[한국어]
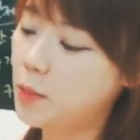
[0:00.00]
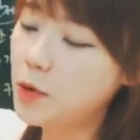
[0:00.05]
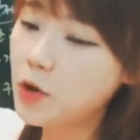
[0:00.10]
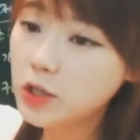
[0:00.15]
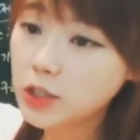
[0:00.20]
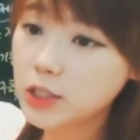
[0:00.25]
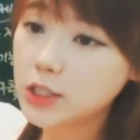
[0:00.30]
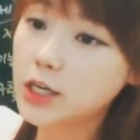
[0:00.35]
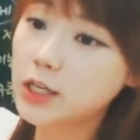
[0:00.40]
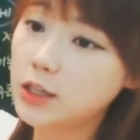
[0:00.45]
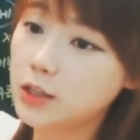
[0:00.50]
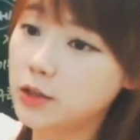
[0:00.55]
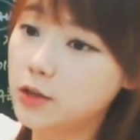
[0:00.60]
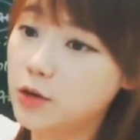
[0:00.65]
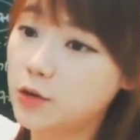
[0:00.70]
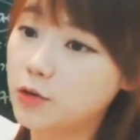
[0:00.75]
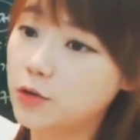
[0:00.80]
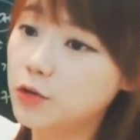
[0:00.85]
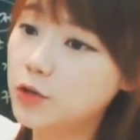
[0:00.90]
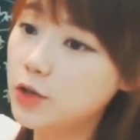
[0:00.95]
편지 같은
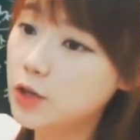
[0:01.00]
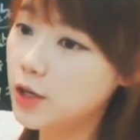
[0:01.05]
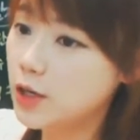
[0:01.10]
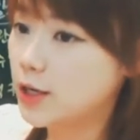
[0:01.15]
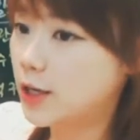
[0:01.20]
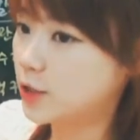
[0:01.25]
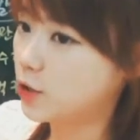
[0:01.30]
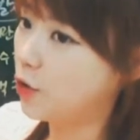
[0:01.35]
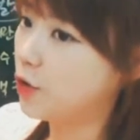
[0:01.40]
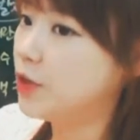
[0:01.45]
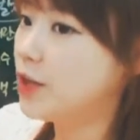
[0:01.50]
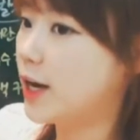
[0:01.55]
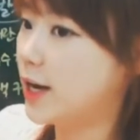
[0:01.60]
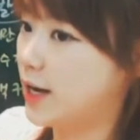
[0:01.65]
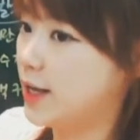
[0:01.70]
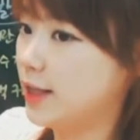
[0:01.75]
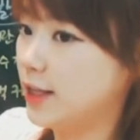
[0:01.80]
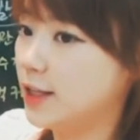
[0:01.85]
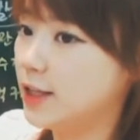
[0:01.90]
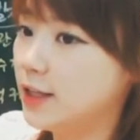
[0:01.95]
경우를
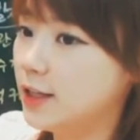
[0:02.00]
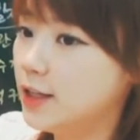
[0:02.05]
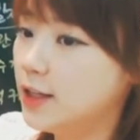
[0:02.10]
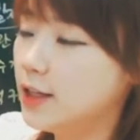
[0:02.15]
전달하는